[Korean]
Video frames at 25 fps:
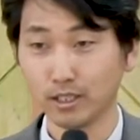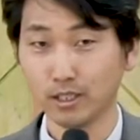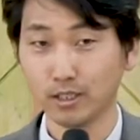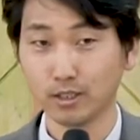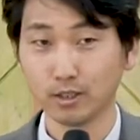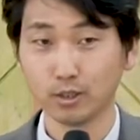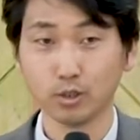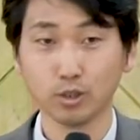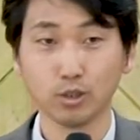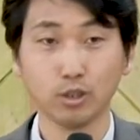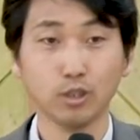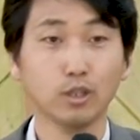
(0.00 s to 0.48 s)

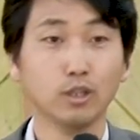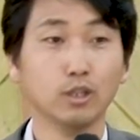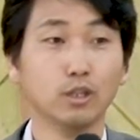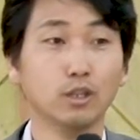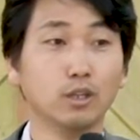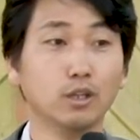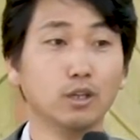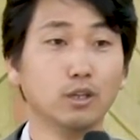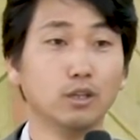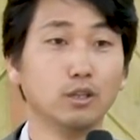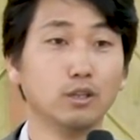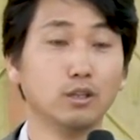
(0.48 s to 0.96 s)
그리고
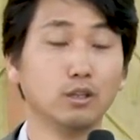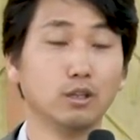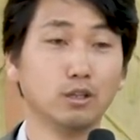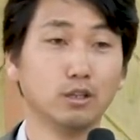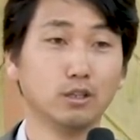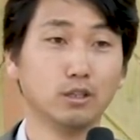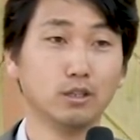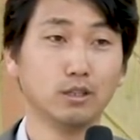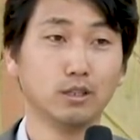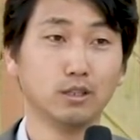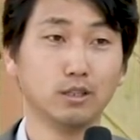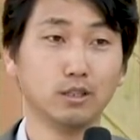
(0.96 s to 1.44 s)

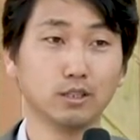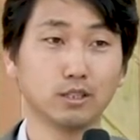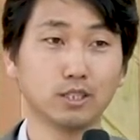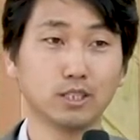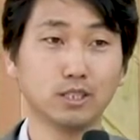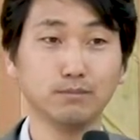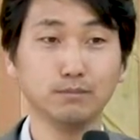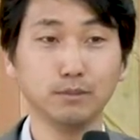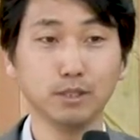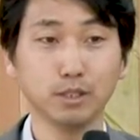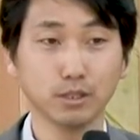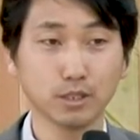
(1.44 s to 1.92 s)
어,
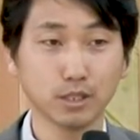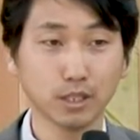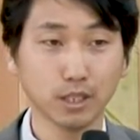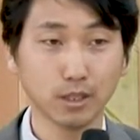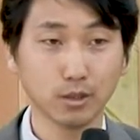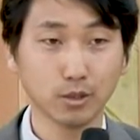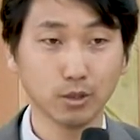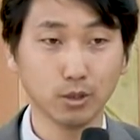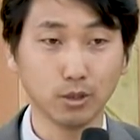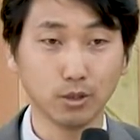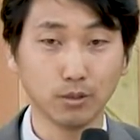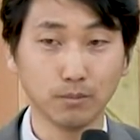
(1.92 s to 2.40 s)

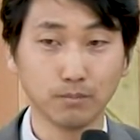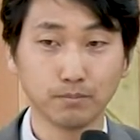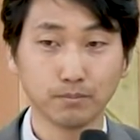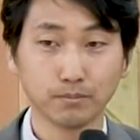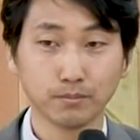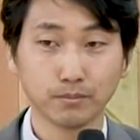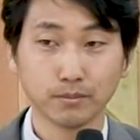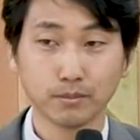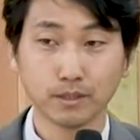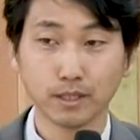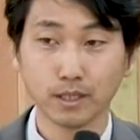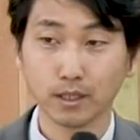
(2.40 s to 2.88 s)
신명기에도
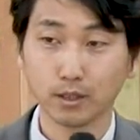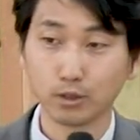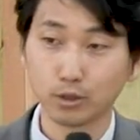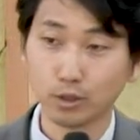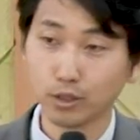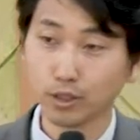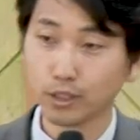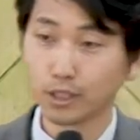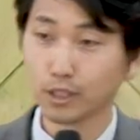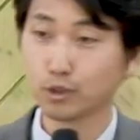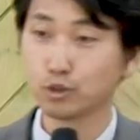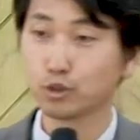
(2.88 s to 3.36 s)
내가
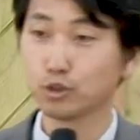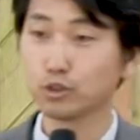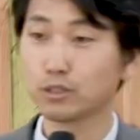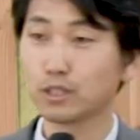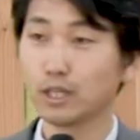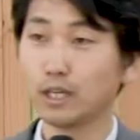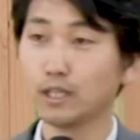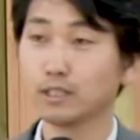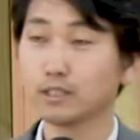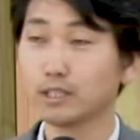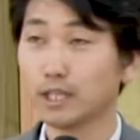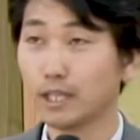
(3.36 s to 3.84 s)
너에게 줄
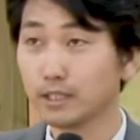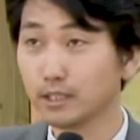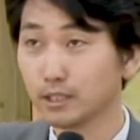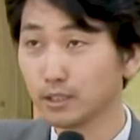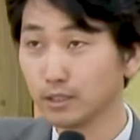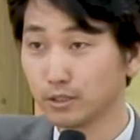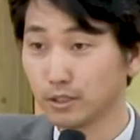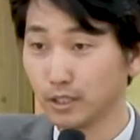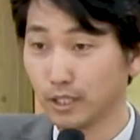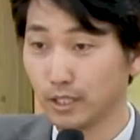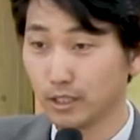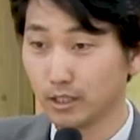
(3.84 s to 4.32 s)
땅은
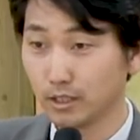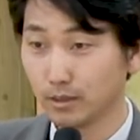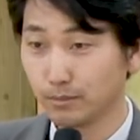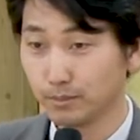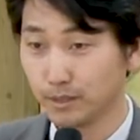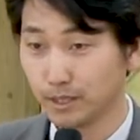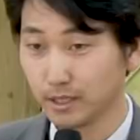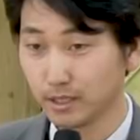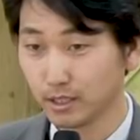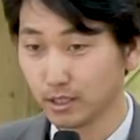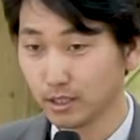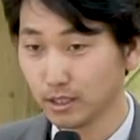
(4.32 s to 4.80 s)
하늘에서 내리는
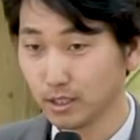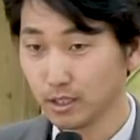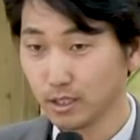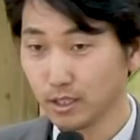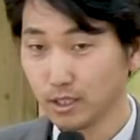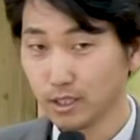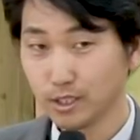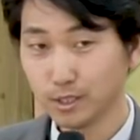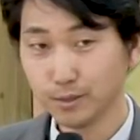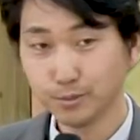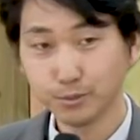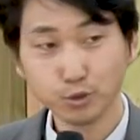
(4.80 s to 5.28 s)
비를
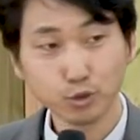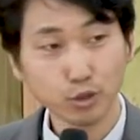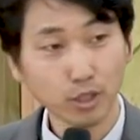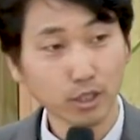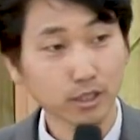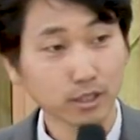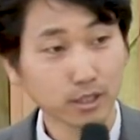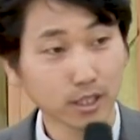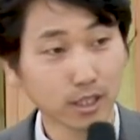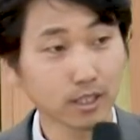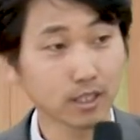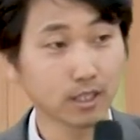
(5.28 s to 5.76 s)
흡수하는
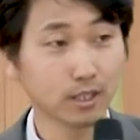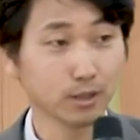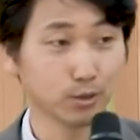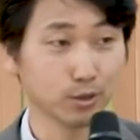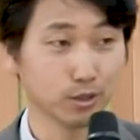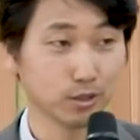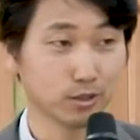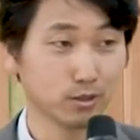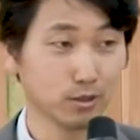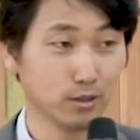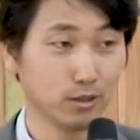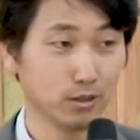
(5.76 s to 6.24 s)
땅이라고
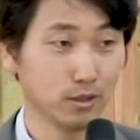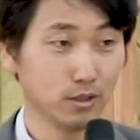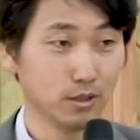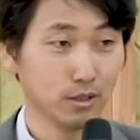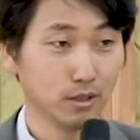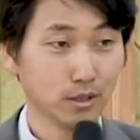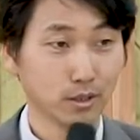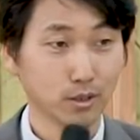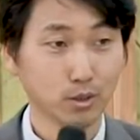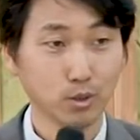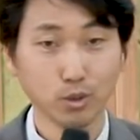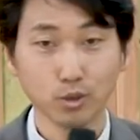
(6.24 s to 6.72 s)
했어요.
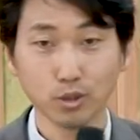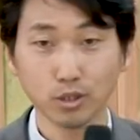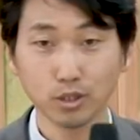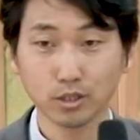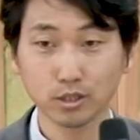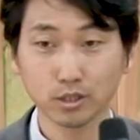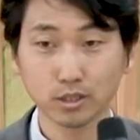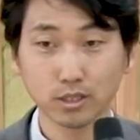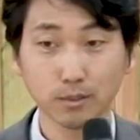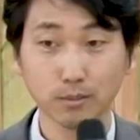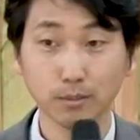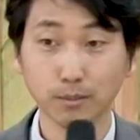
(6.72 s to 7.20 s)
콘크리트
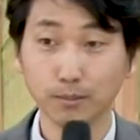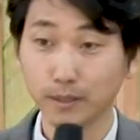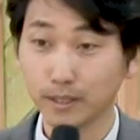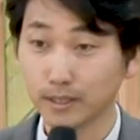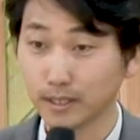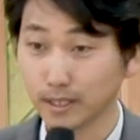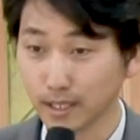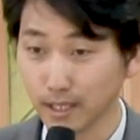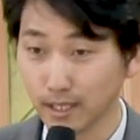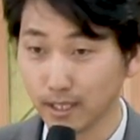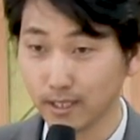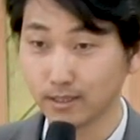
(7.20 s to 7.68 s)
세면
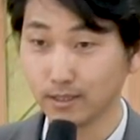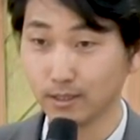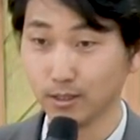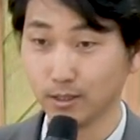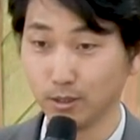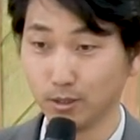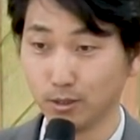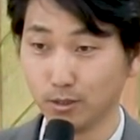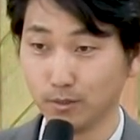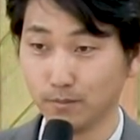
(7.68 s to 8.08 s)
바닥이 아니에요.